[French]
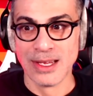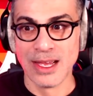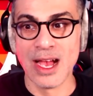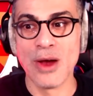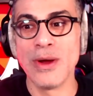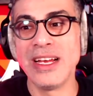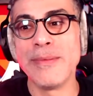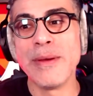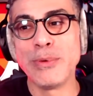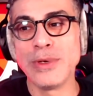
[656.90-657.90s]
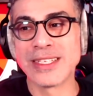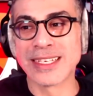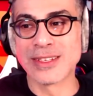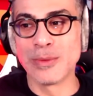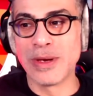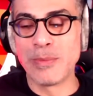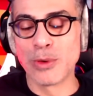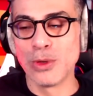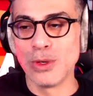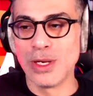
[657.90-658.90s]
Ah ouais, il a même plus les 500 balles pour
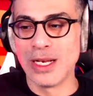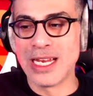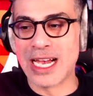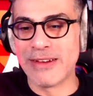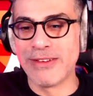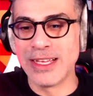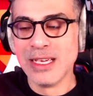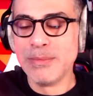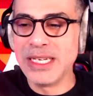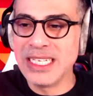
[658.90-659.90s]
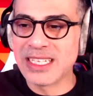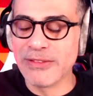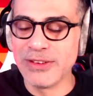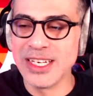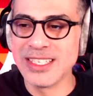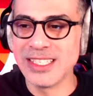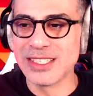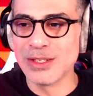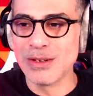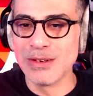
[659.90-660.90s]
la, ravane. Mais il t'a filé
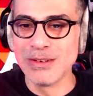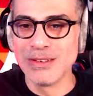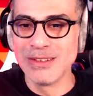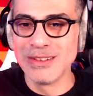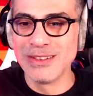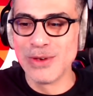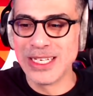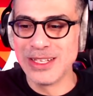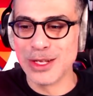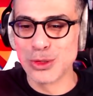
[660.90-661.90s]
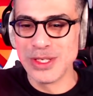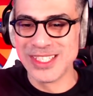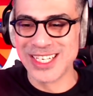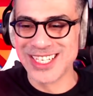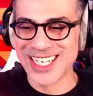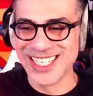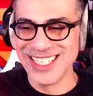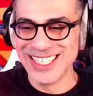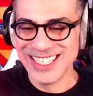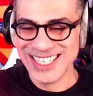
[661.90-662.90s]
600, euh, Walter, tu les as déjà
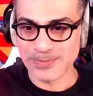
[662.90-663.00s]
grillés